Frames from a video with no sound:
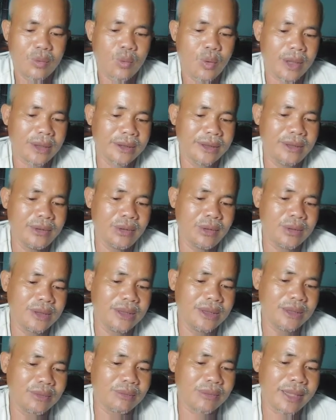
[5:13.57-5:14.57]
hoặc nếu ông
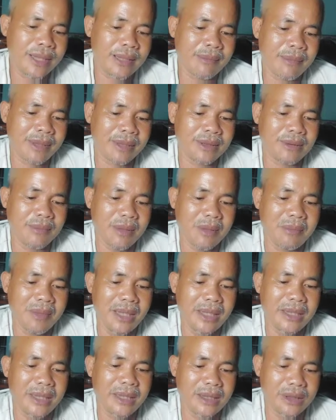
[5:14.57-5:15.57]
chính ông a mách cho bà b
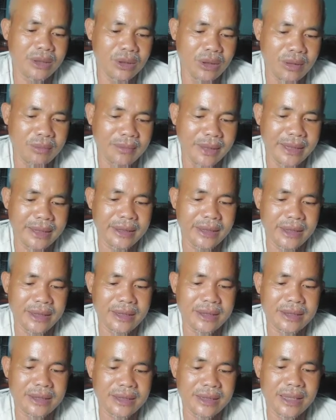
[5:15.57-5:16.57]
đại lý tôm này
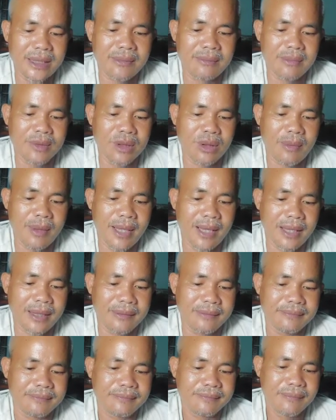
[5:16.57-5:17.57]
thì xem câu
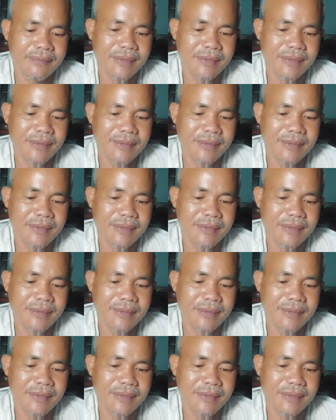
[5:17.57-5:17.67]
a